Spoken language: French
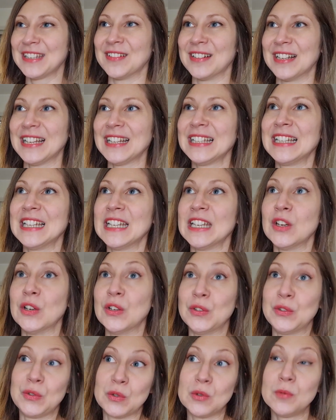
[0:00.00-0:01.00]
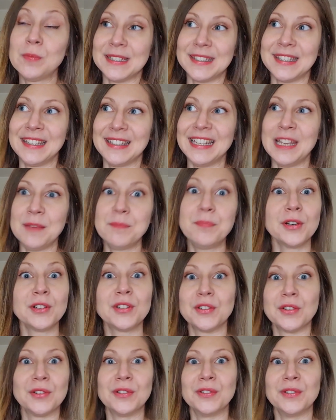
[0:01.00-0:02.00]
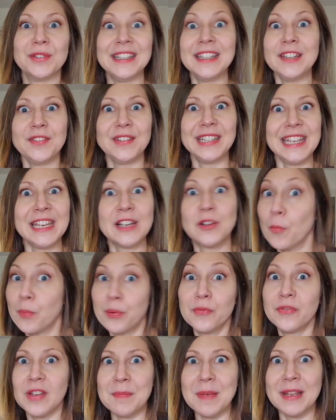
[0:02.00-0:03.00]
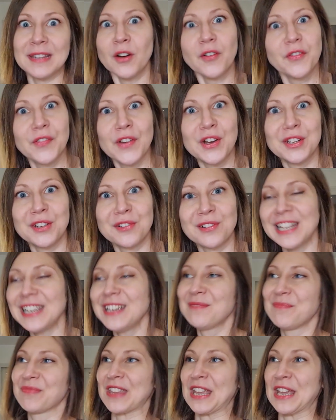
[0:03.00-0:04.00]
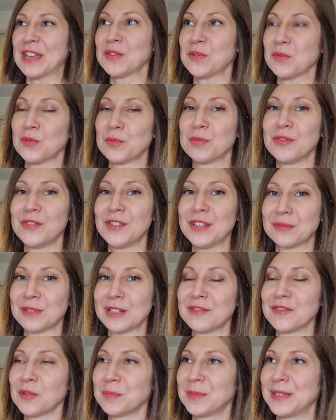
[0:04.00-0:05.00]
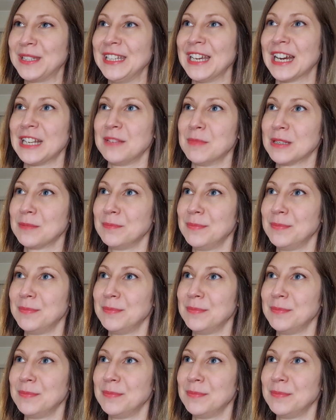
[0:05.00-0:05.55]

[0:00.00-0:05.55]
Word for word: Voilà. du coup, bah, c'était l'époque des DVD qu'on pouvait mettre enfin en anglais. Hein, donc Buffy contre les vampires, Animal